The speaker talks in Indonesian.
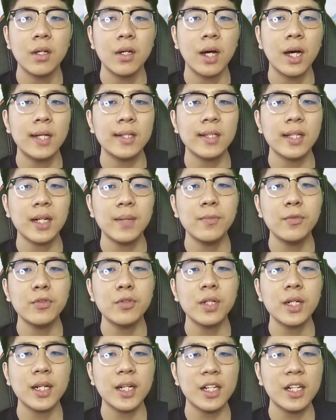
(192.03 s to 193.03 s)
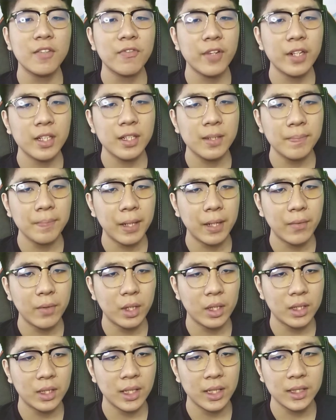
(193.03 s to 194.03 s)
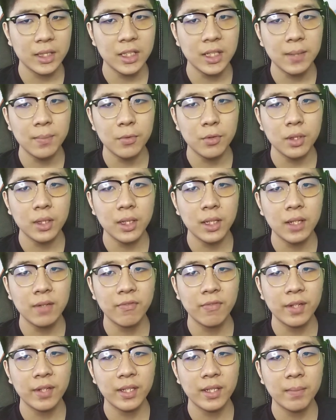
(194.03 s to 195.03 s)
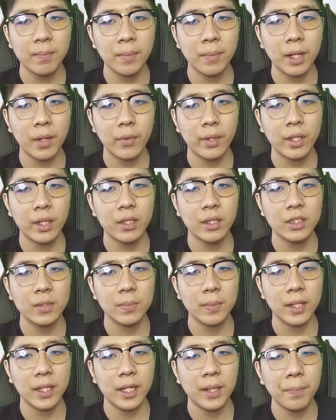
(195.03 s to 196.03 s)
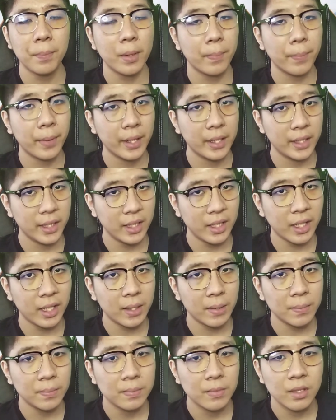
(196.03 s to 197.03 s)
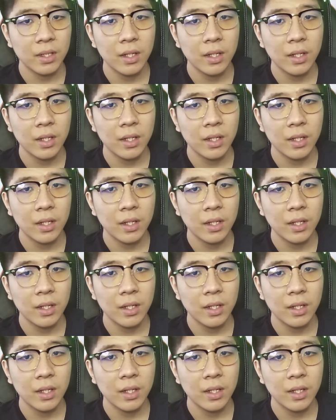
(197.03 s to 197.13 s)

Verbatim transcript: antara menggunakan phantom power dengan tidak menggunakan phantom power sebagai perbandingan.